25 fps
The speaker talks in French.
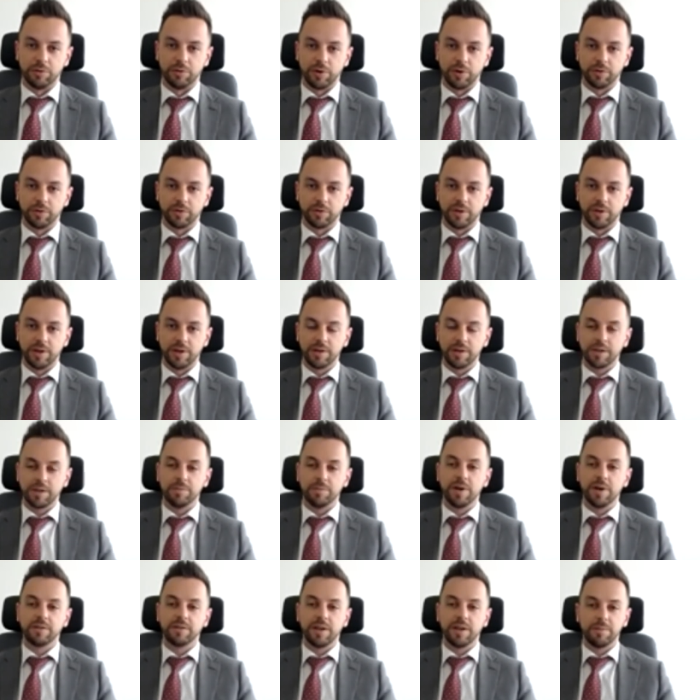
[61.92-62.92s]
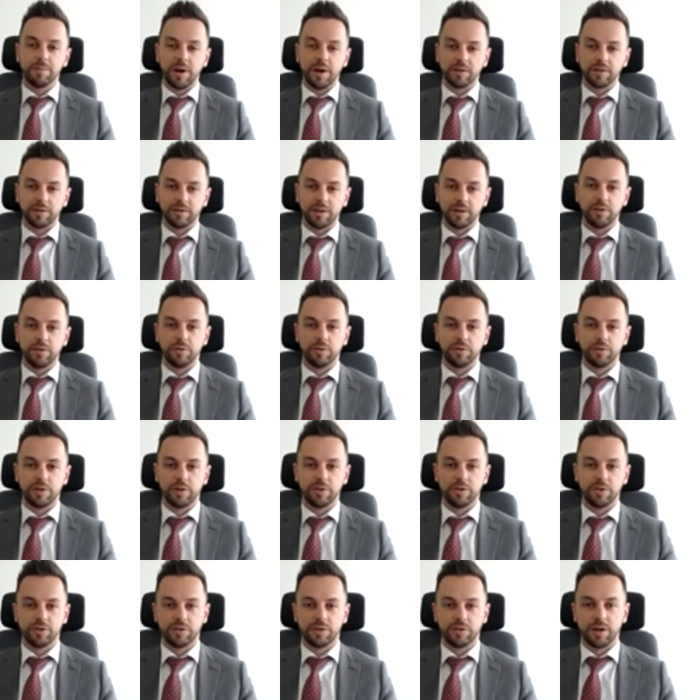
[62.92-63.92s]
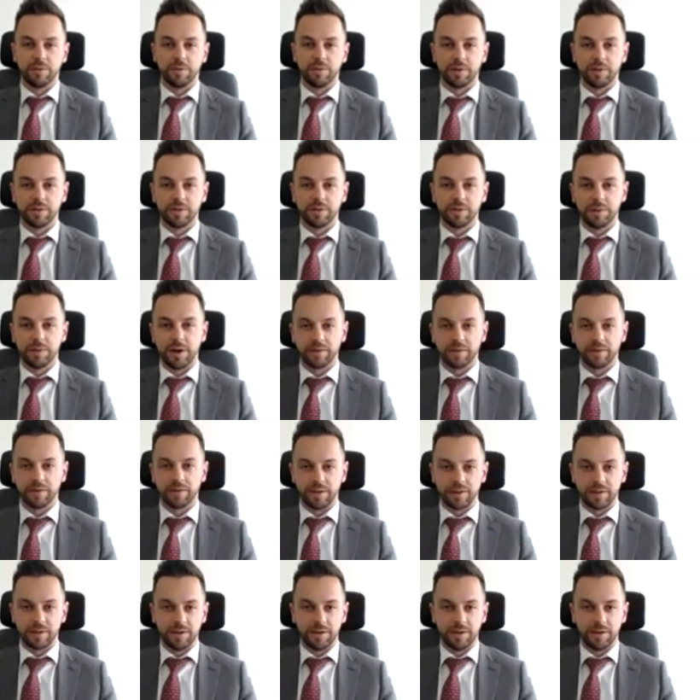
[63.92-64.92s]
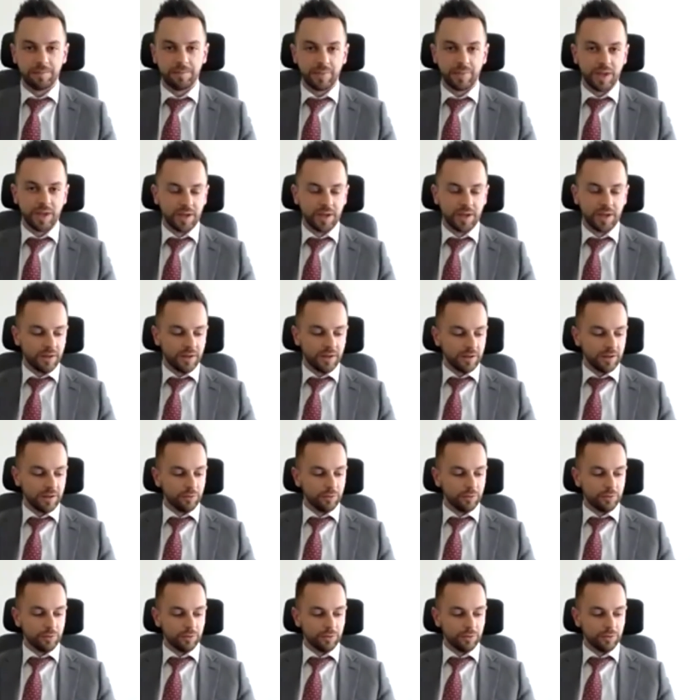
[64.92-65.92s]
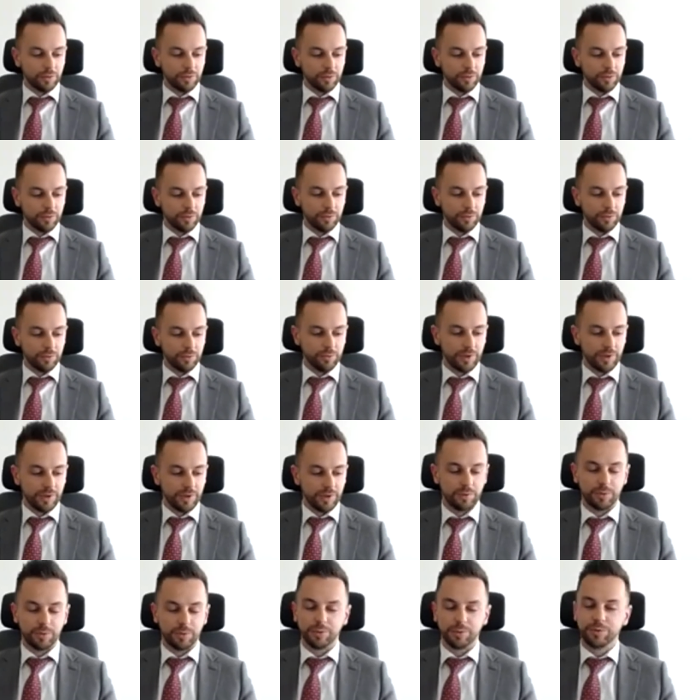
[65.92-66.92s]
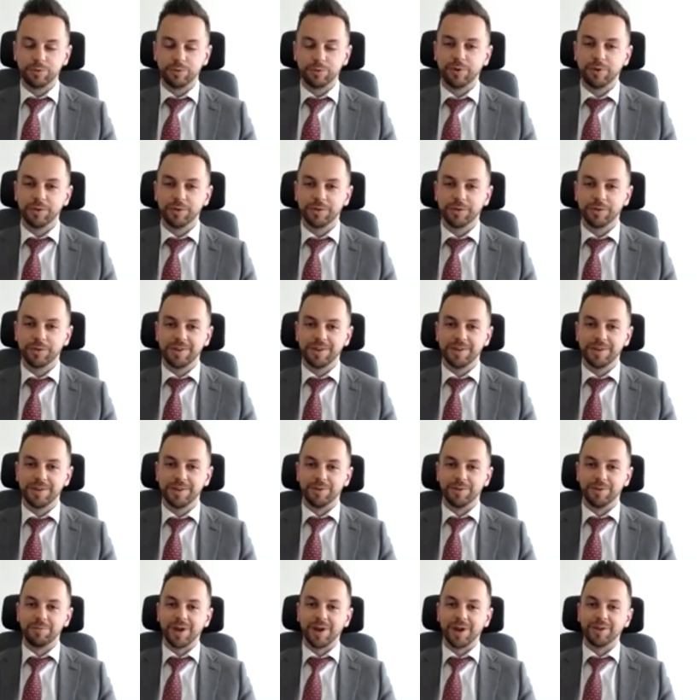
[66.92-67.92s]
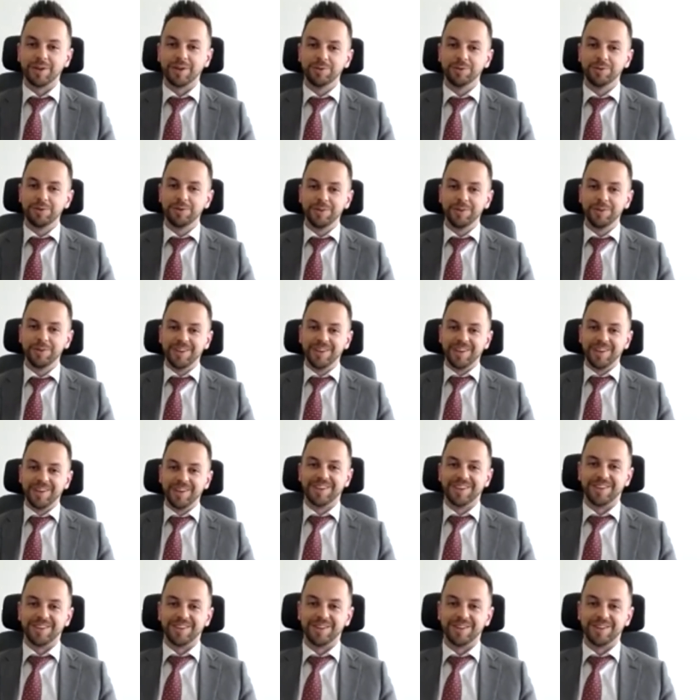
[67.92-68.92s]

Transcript: français, qui est basé à Marseille, le siège est à, Marseille. Et donc euh, nous, avons devancé euh, Perno, euh,